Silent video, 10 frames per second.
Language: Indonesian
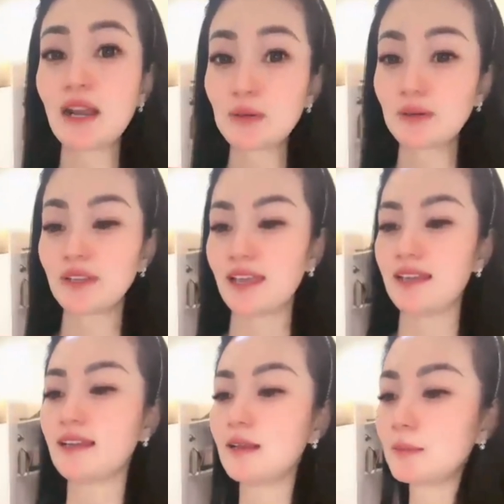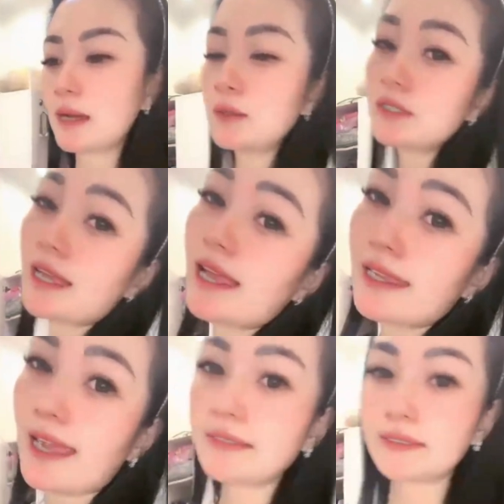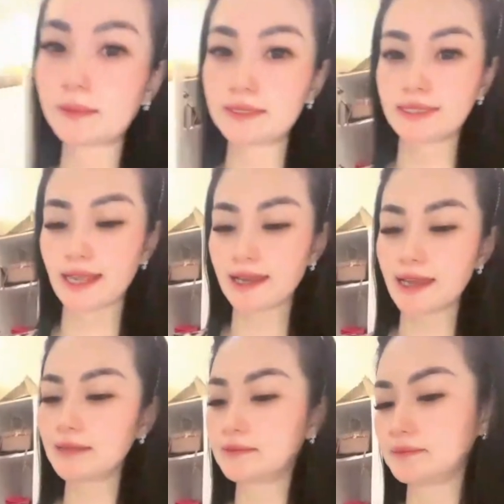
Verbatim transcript: baru ya kalau mau sekalian sama sejadah